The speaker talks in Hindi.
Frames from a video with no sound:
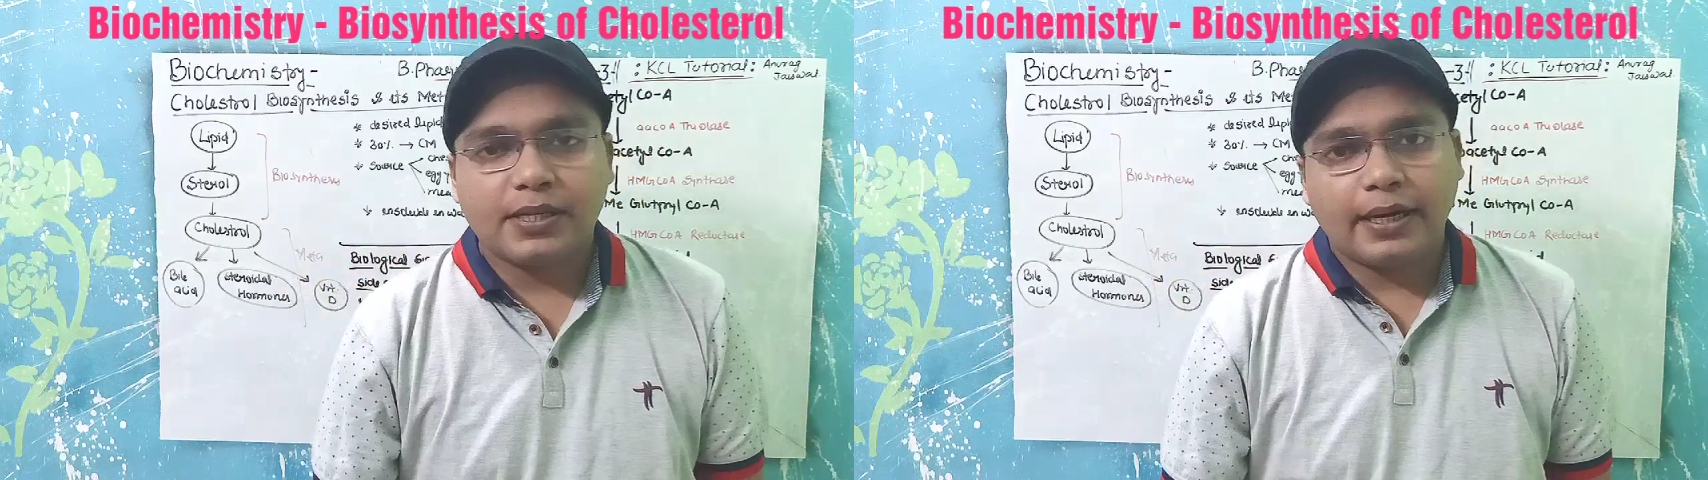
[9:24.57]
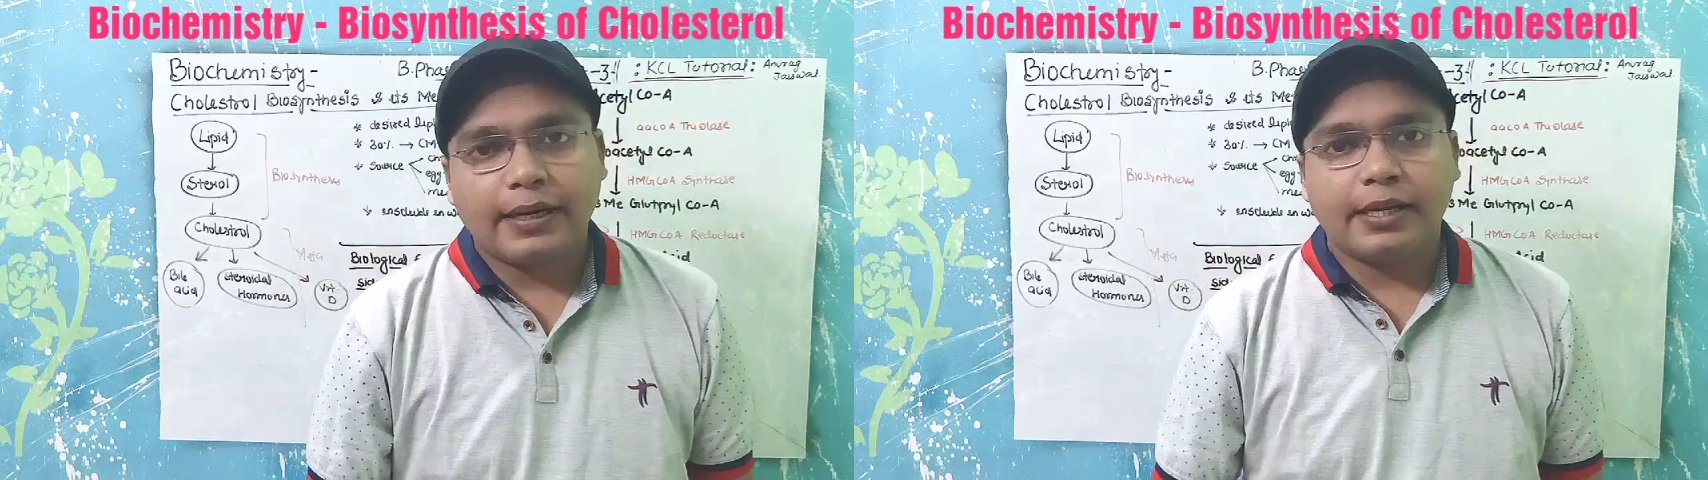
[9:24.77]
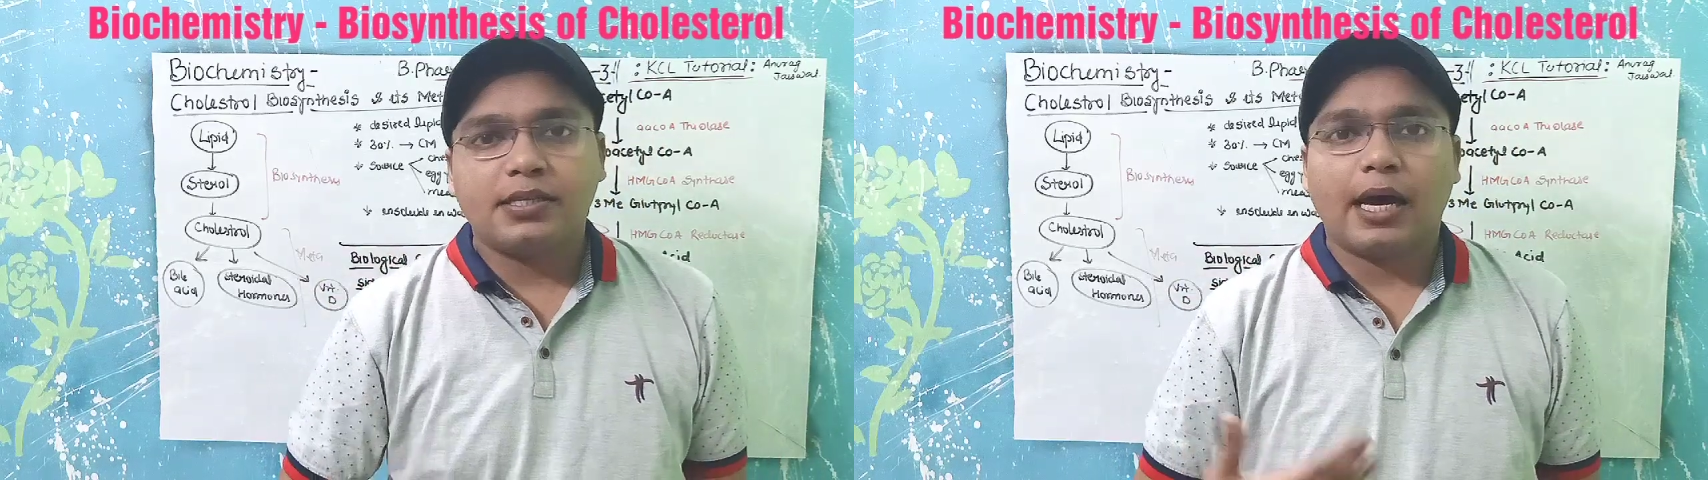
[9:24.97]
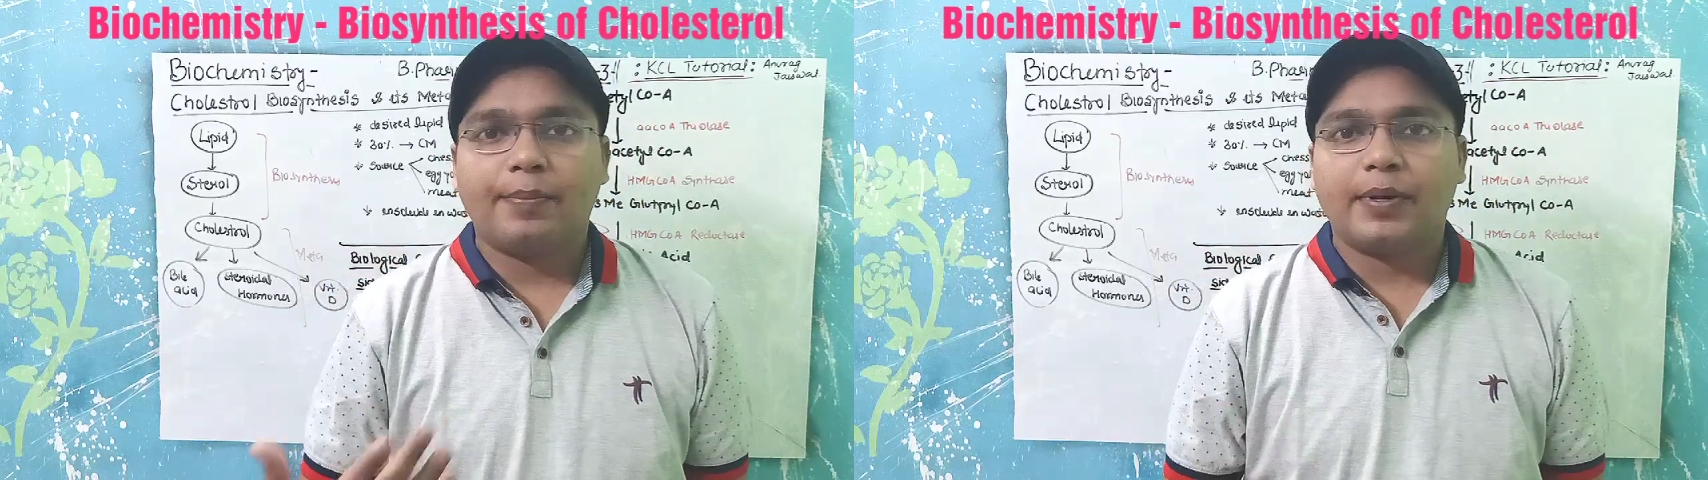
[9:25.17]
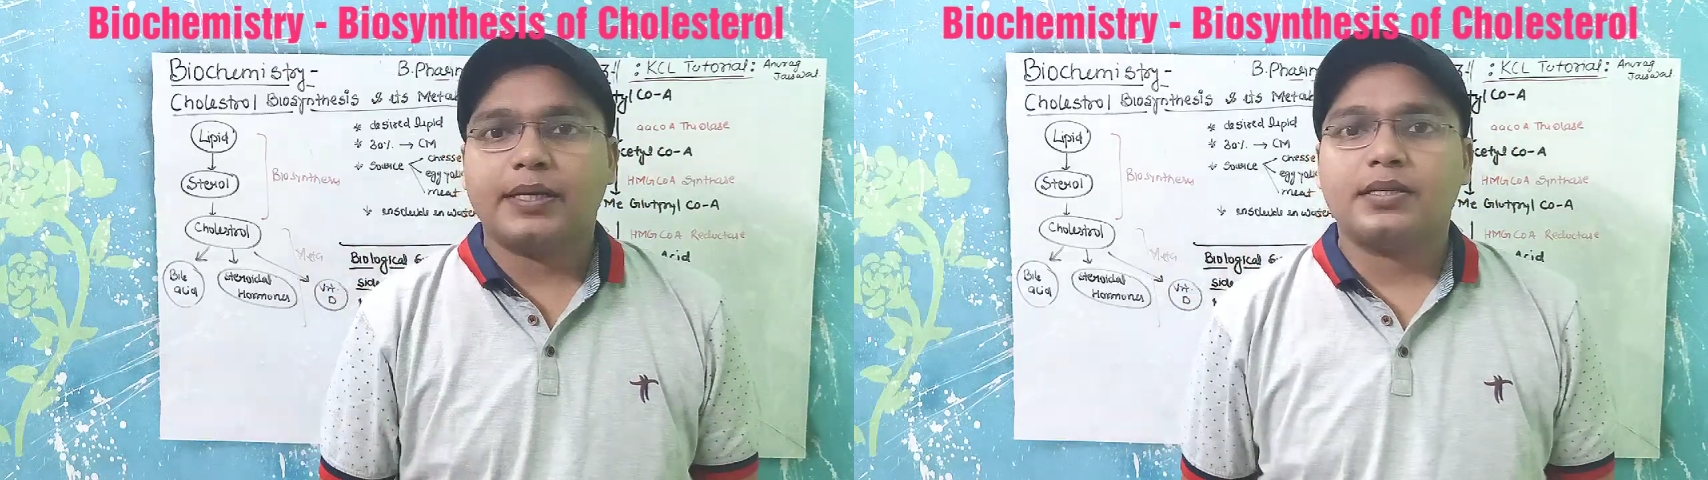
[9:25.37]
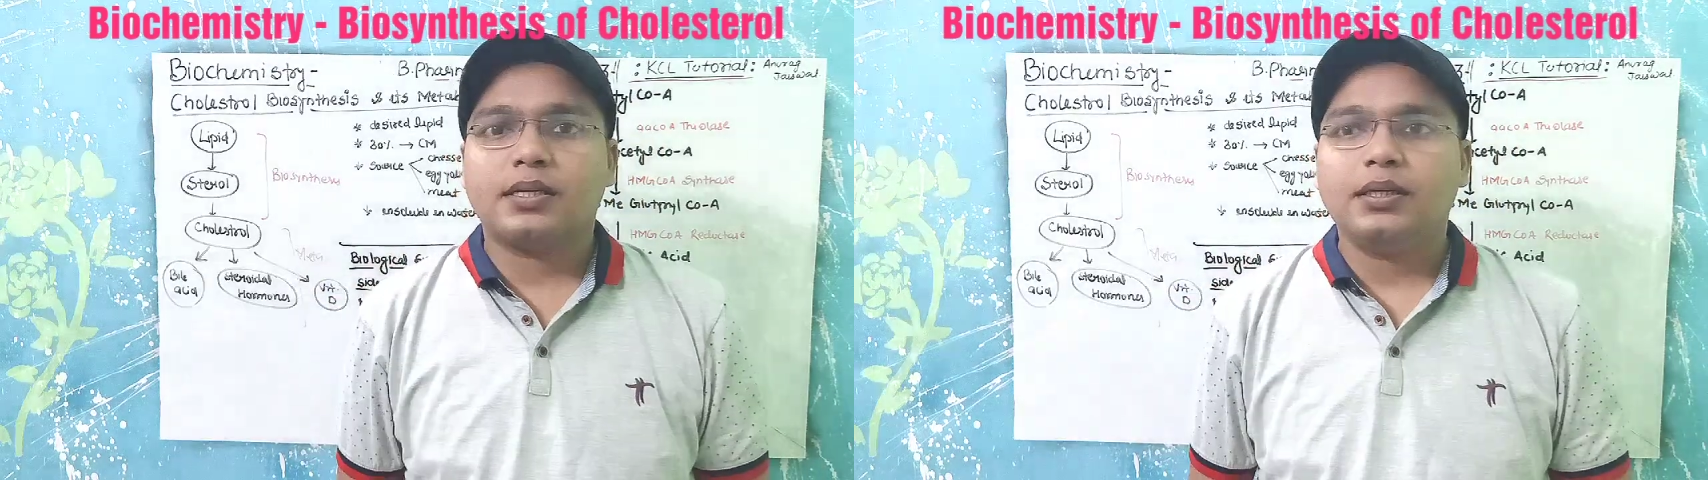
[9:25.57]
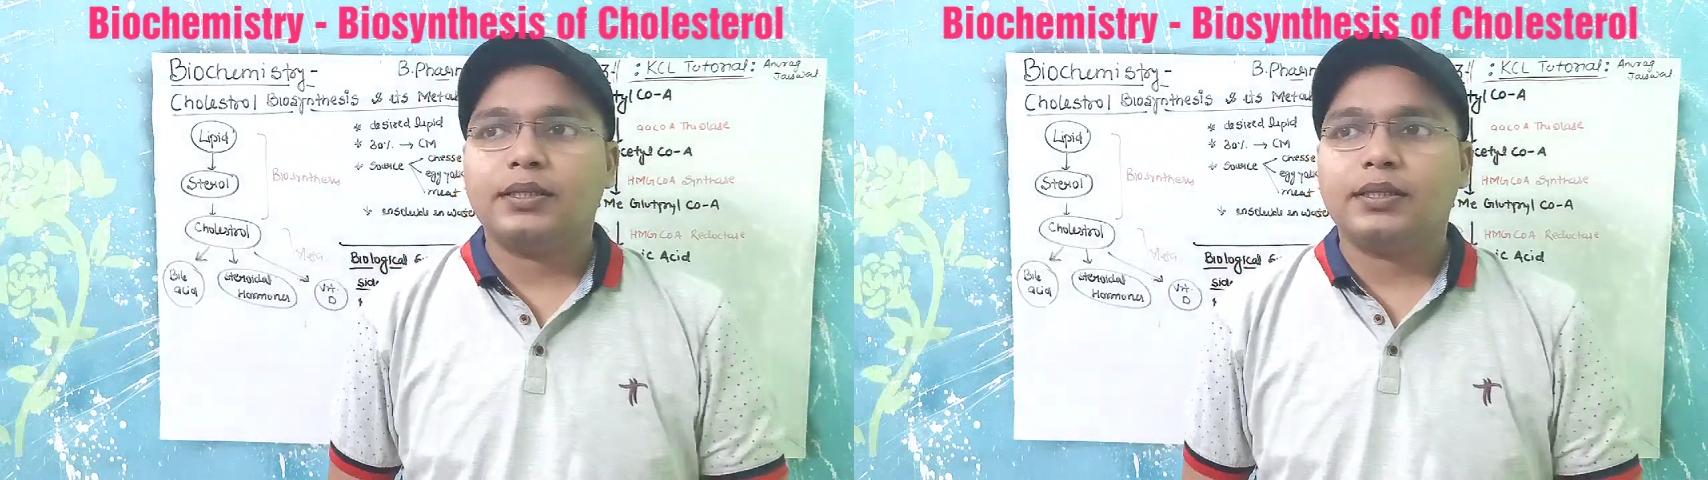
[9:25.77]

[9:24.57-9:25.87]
प्रेशर इंक्रीज हाइपर